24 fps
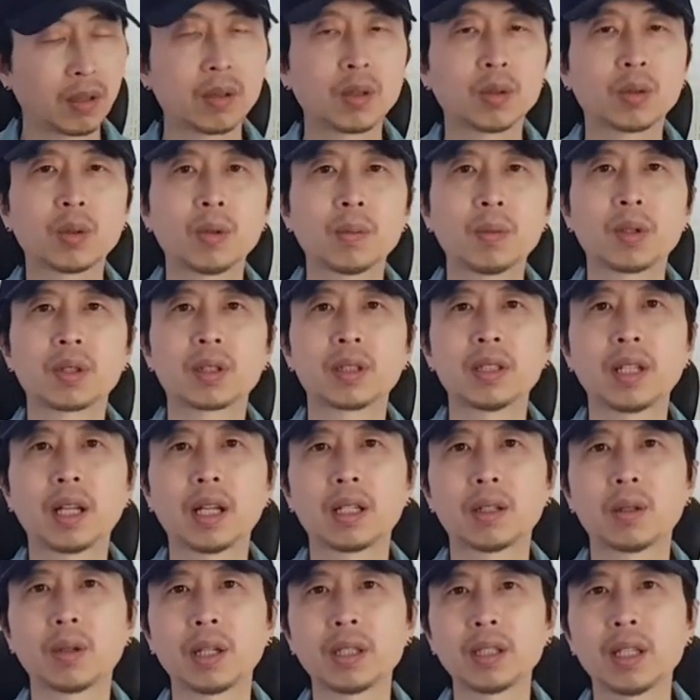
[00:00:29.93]
그리고 또 뭐
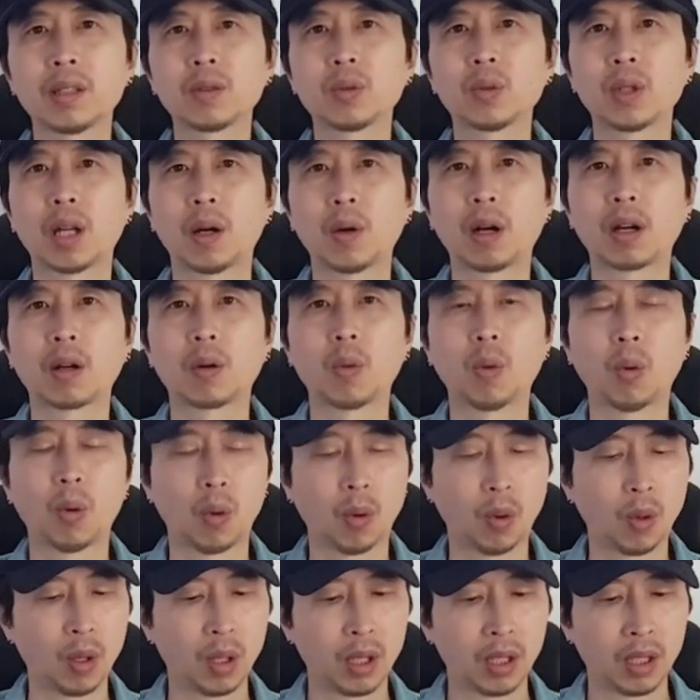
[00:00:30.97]
그날 회색도 나왔고,
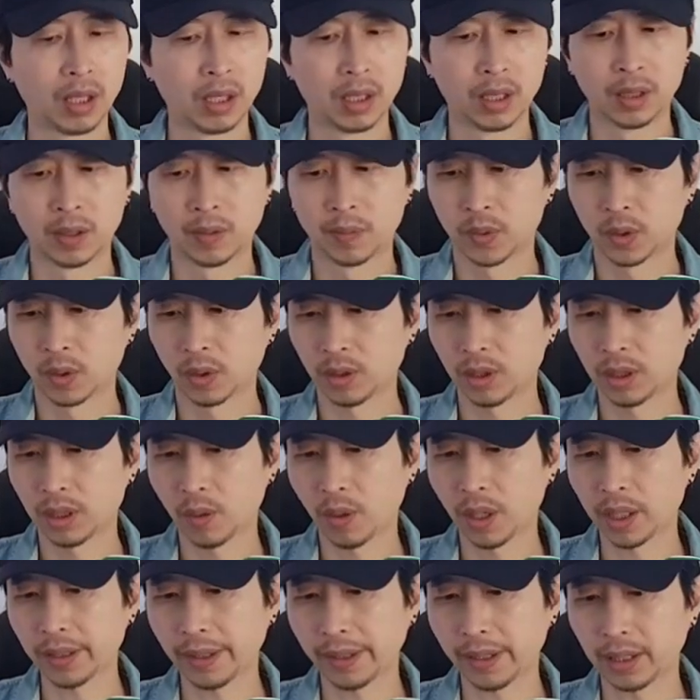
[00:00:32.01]
저는
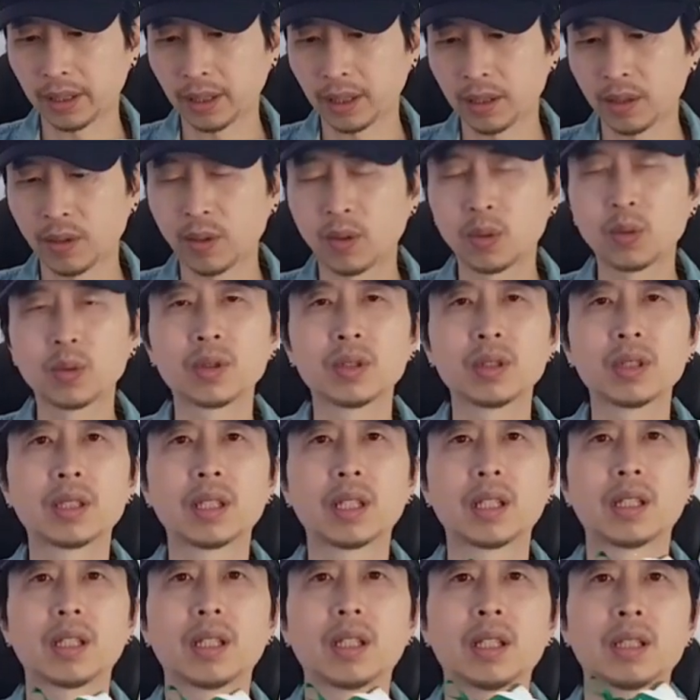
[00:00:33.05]
이제 회색 같은 경우는
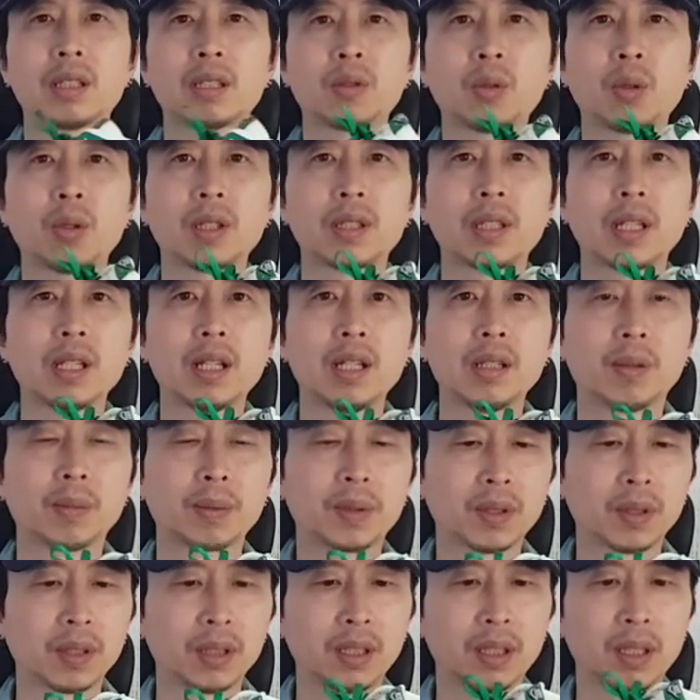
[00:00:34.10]
이제 애초에 생각이
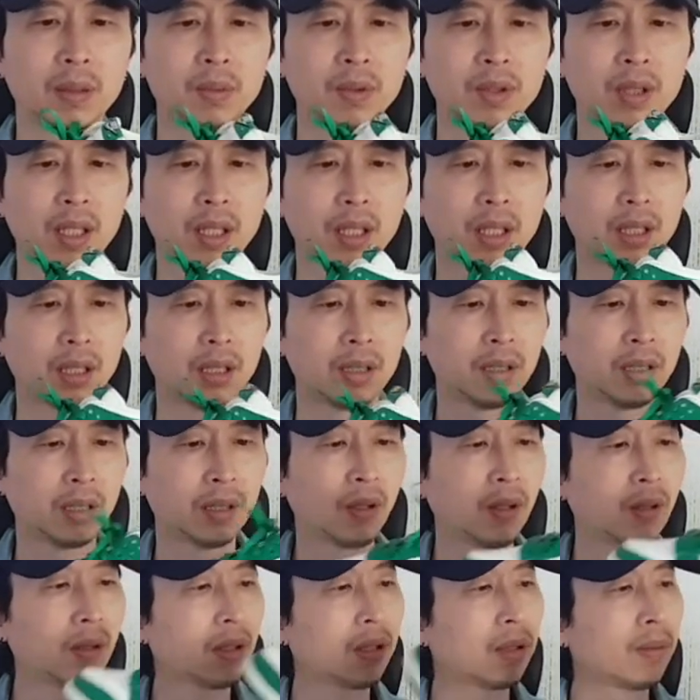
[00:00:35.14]
없었기 때문에 이
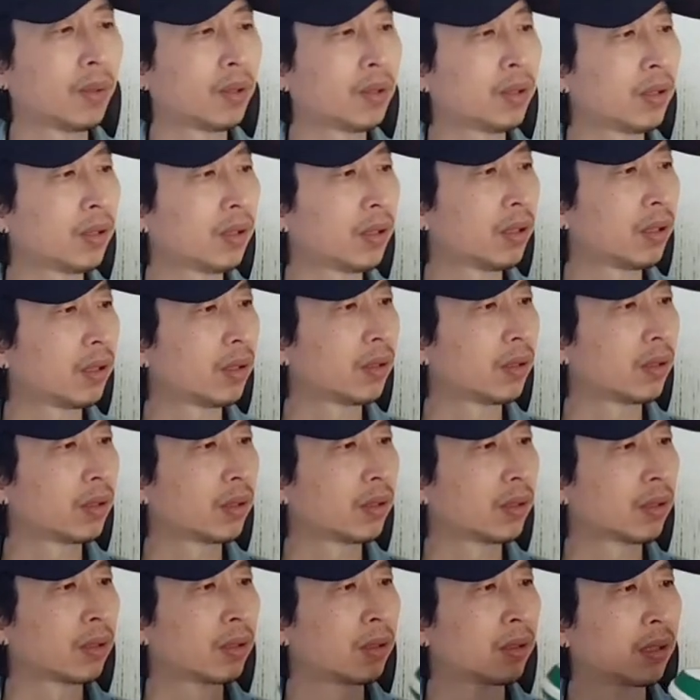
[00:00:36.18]
컬러를 먼저
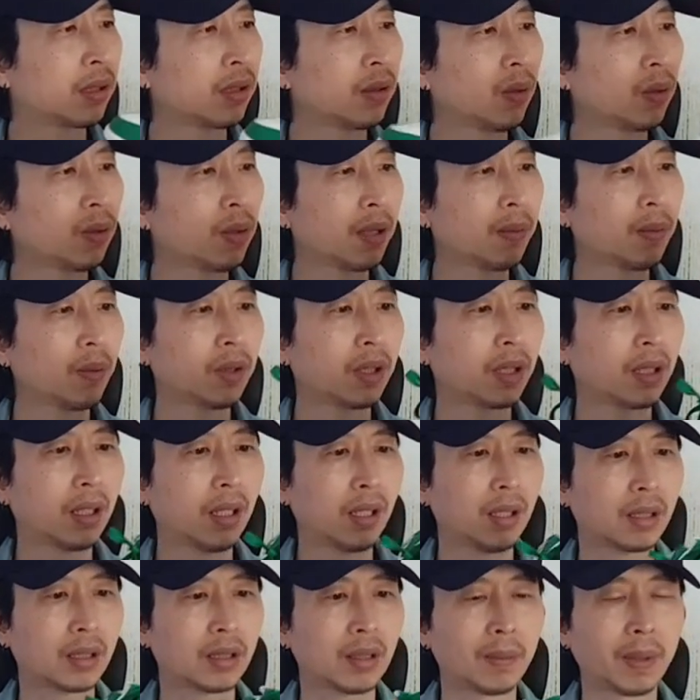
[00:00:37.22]
시도를
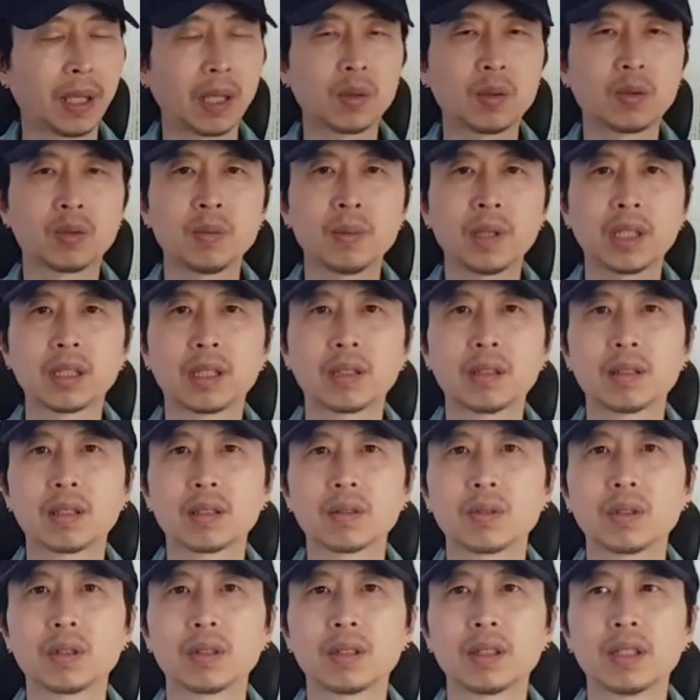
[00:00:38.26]
해보니까 그냥 바로 구매가
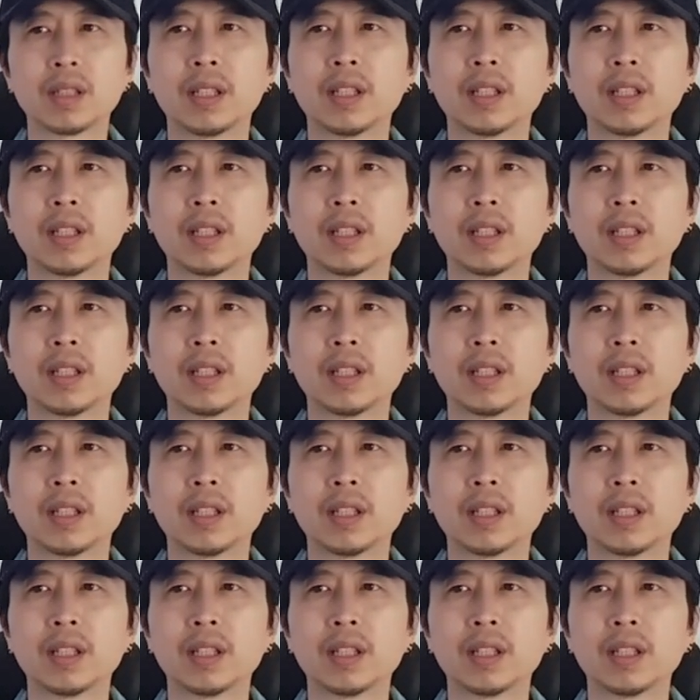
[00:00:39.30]
되더라고요.